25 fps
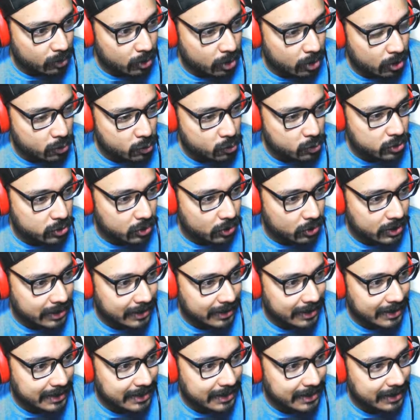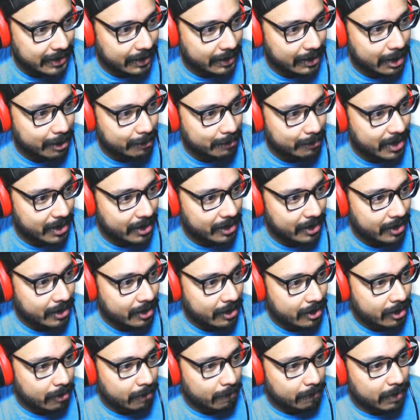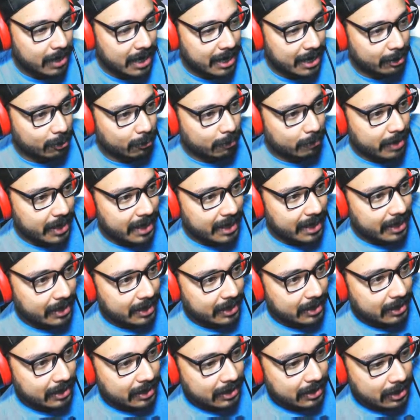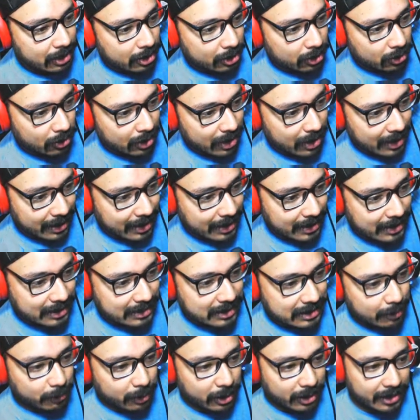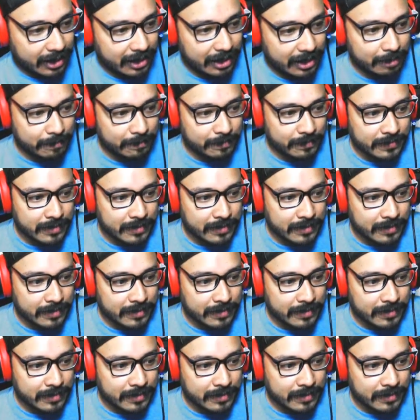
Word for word: Ghost, 87 Gamer, Brandon Vega, toda la gente está por aquí.